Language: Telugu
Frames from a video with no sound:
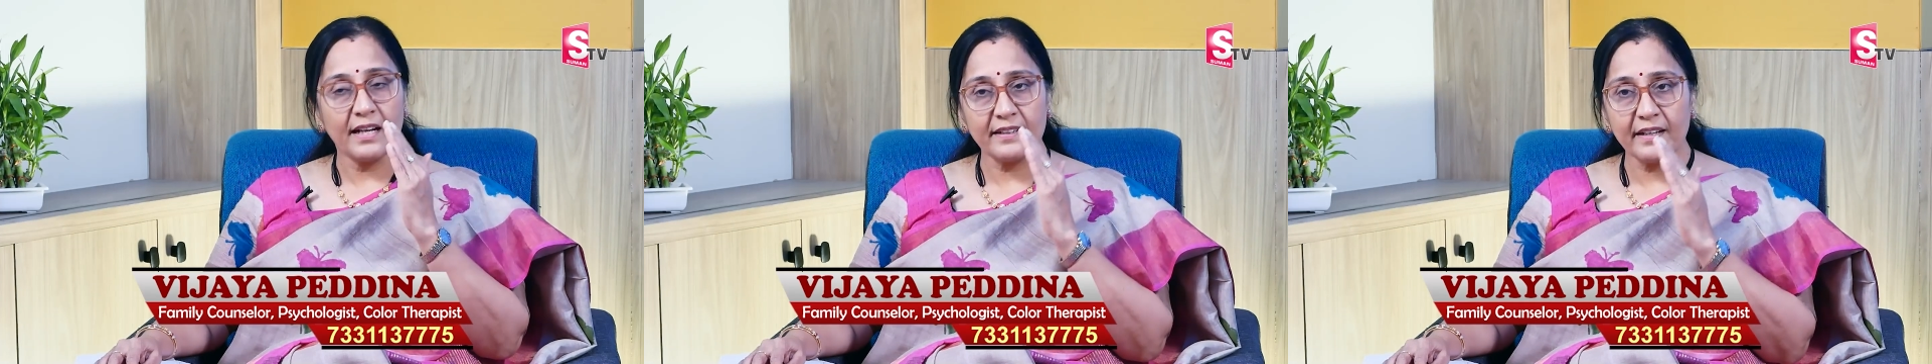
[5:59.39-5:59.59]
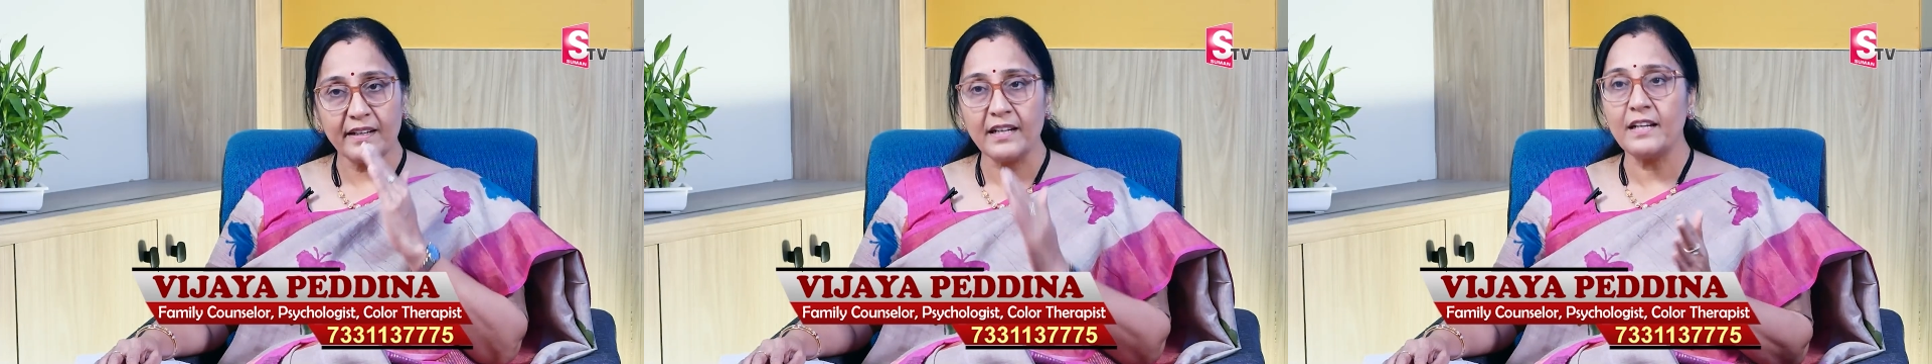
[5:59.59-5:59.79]

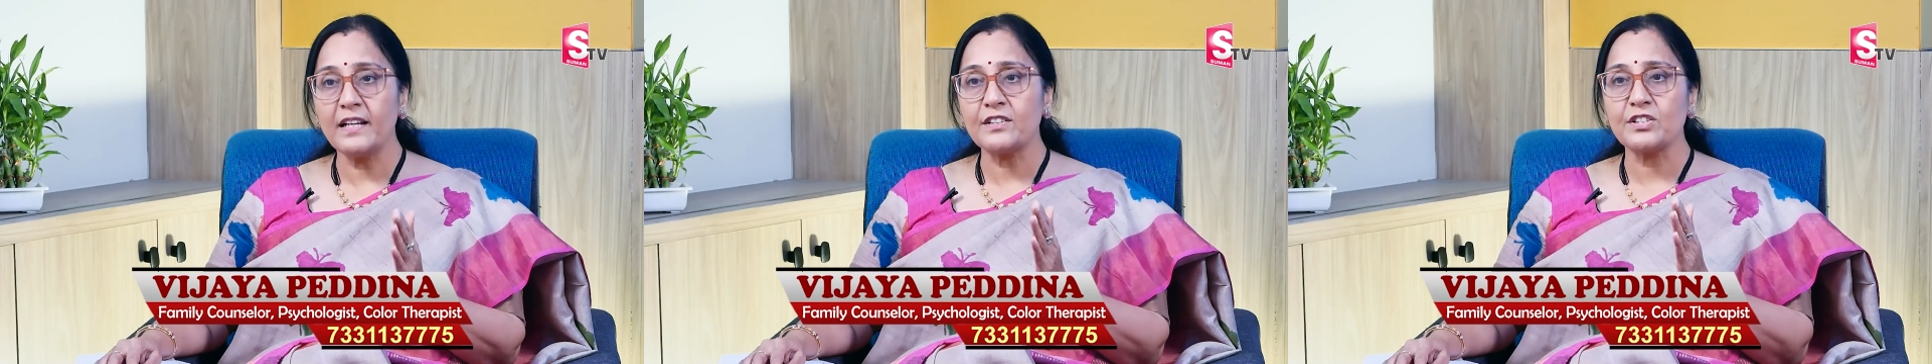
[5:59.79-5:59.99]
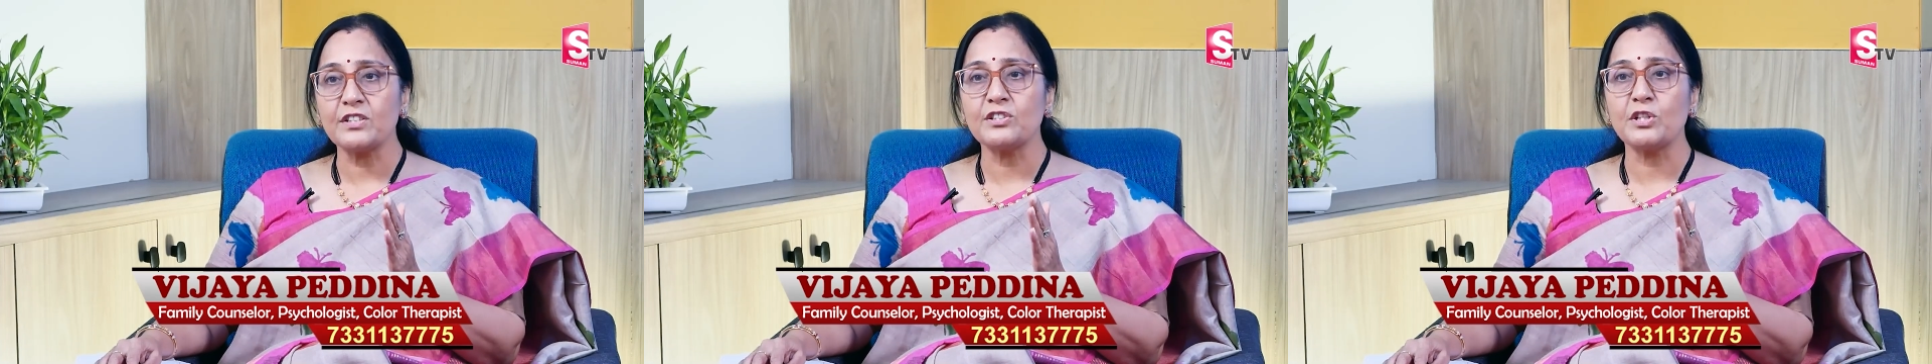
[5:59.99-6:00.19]
అది
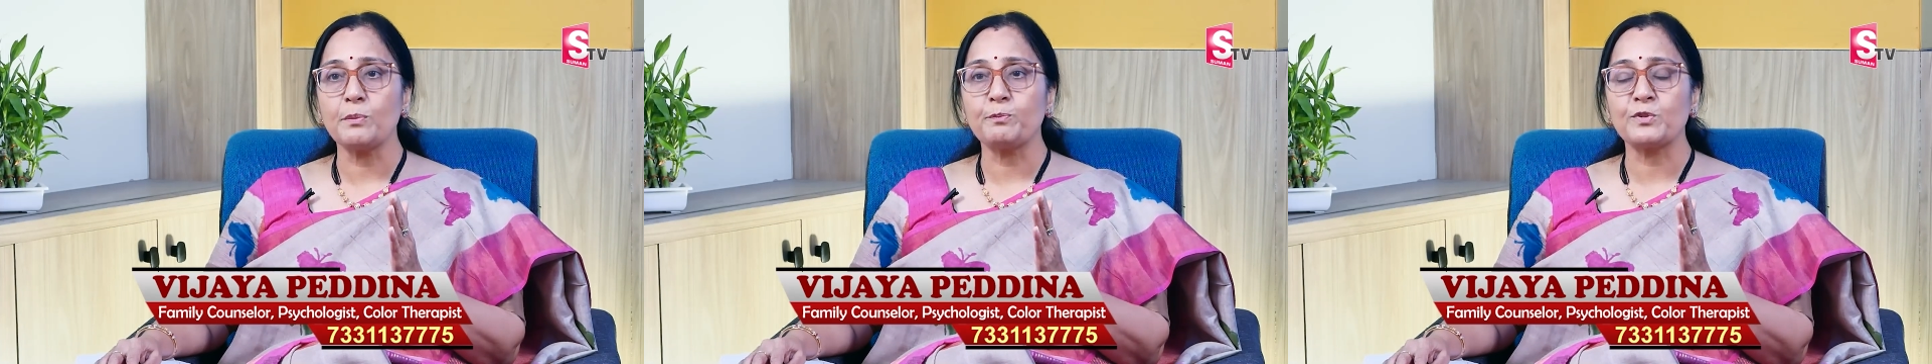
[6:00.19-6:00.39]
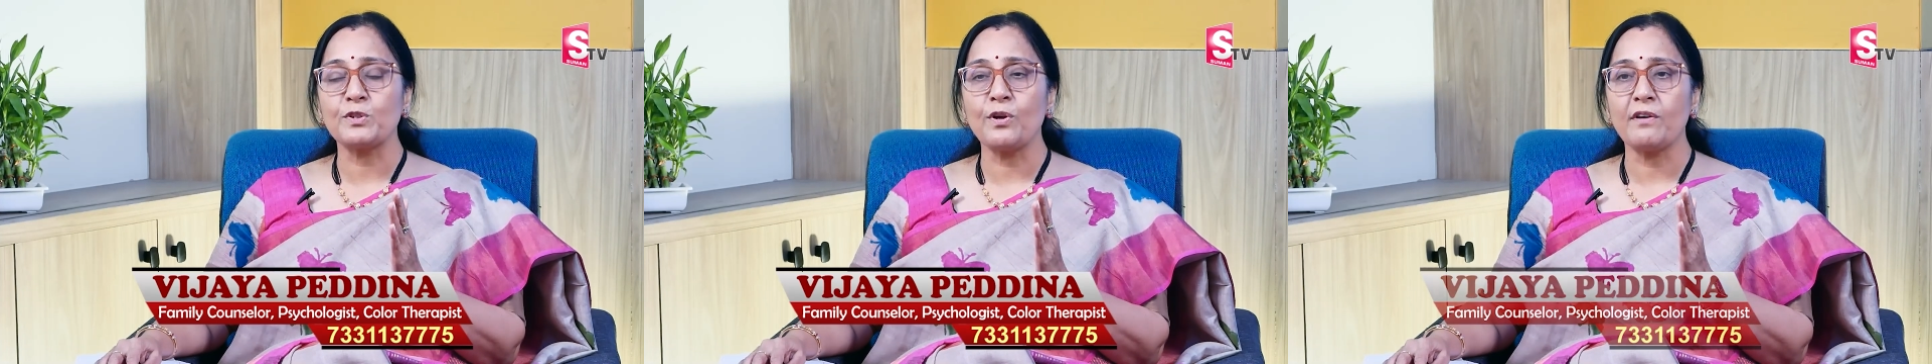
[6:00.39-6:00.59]

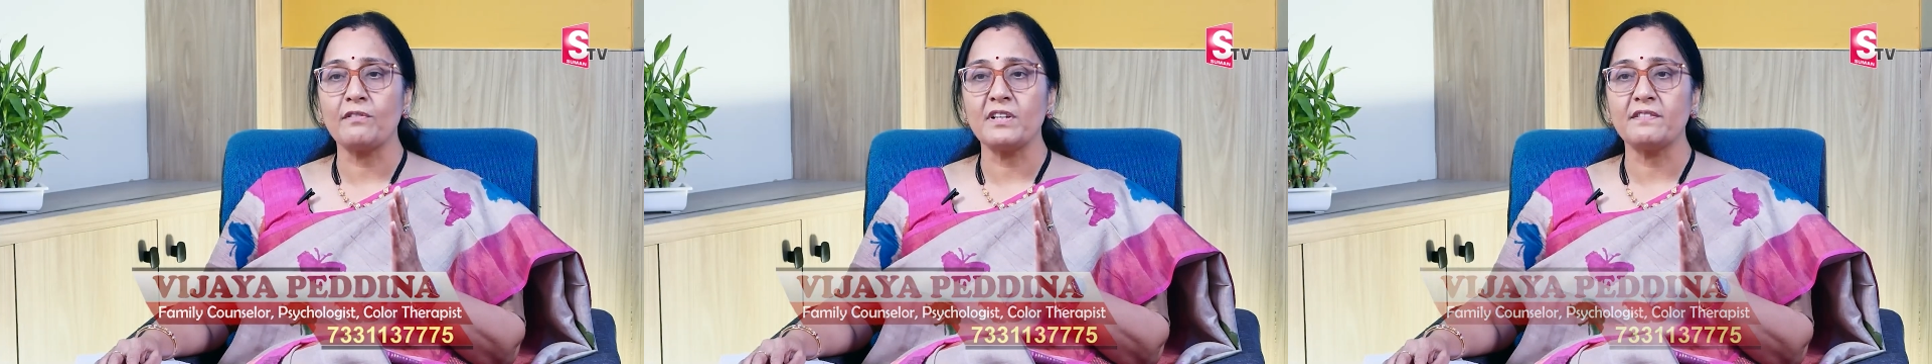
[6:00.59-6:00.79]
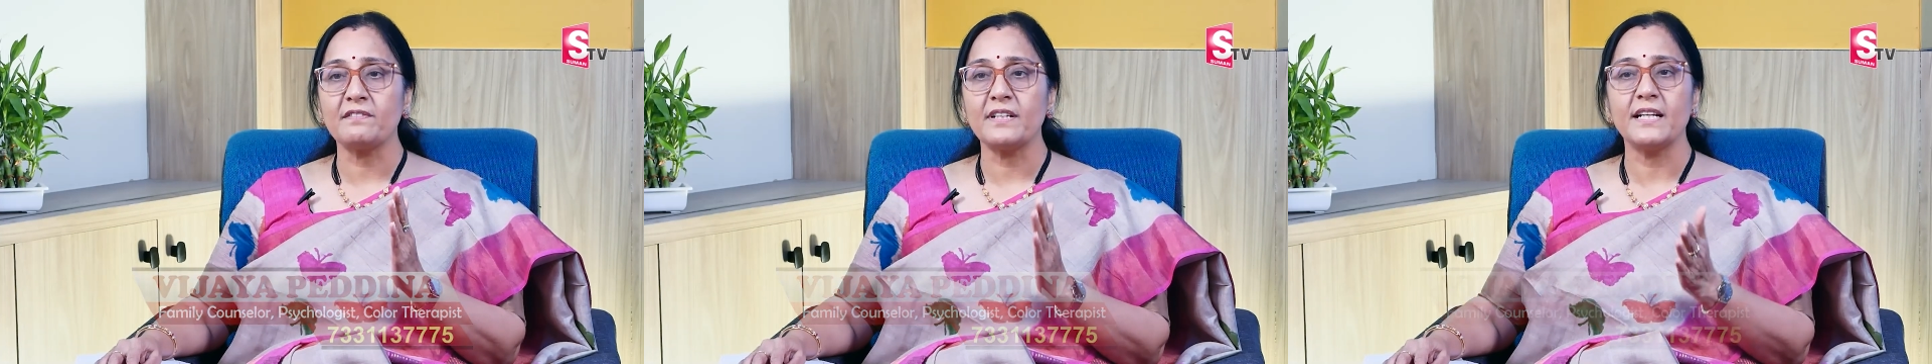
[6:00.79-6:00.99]
రిలేషన్షిప్స్లో
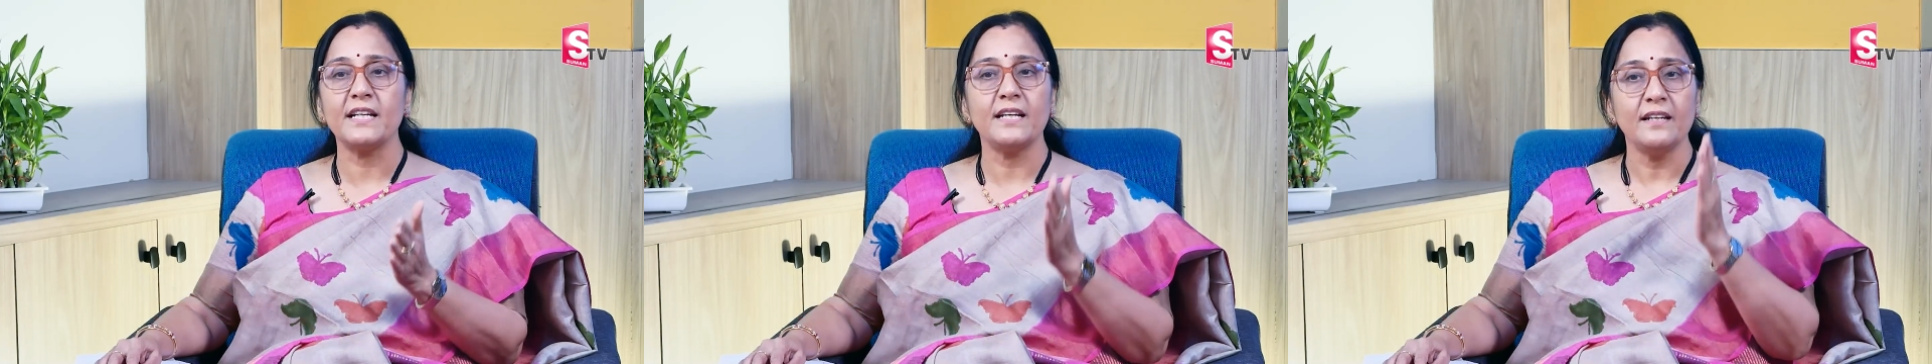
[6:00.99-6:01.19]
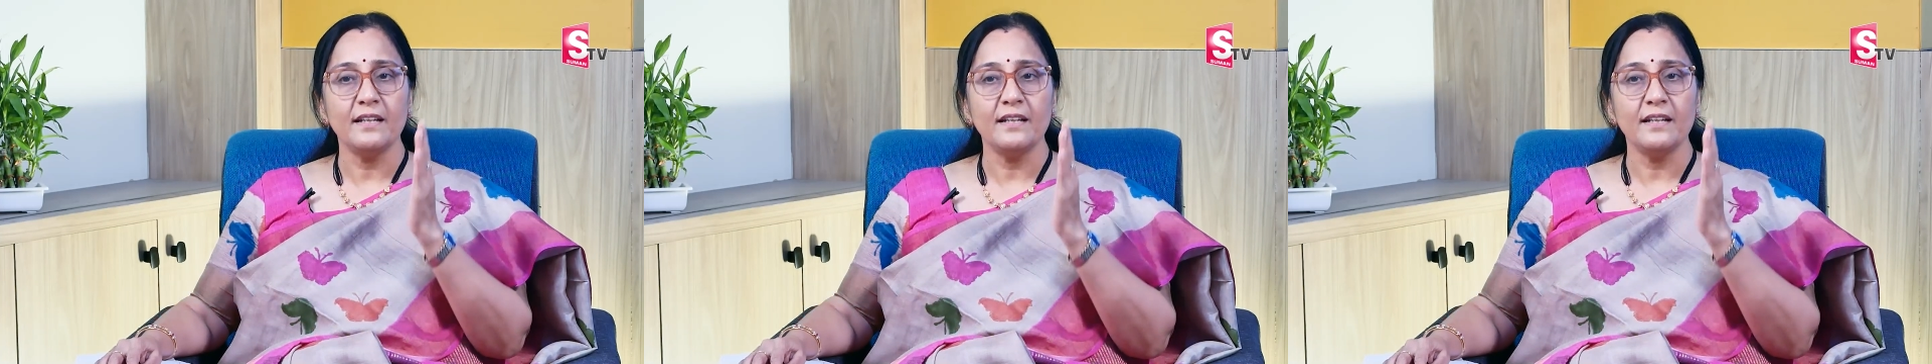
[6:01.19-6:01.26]
అవనివ్వండి